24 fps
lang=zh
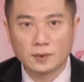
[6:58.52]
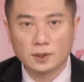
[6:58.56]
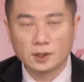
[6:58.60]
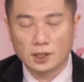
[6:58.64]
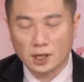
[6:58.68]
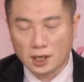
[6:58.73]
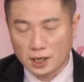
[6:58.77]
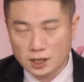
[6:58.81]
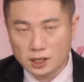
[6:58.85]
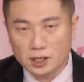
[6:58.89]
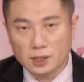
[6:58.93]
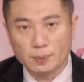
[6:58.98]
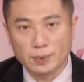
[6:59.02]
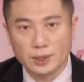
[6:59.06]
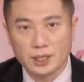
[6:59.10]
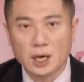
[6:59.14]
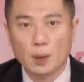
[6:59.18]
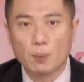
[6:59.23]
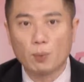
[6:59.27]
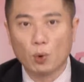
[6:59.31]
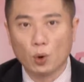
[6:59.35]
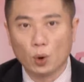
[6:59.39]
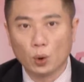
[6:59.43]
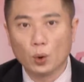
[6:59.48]
真的是比较
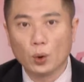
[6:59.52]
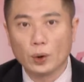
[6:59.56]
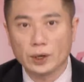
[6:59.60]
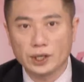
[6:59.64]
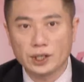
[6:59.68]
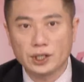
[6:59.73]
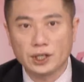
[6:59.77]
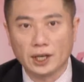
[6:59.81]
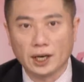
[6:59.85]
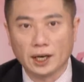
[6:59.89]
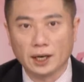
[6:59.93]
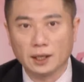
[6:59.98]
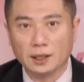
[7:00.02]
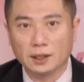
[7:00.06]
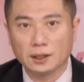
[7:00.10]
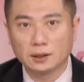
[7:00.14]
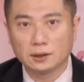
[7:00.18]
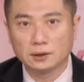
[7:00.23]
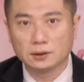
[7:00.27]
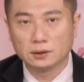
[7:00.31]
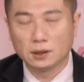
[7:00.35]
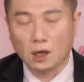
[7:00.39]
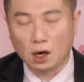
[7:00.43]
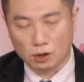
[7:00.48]
薄弱一些
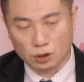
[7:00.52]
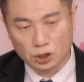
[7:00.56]
啊，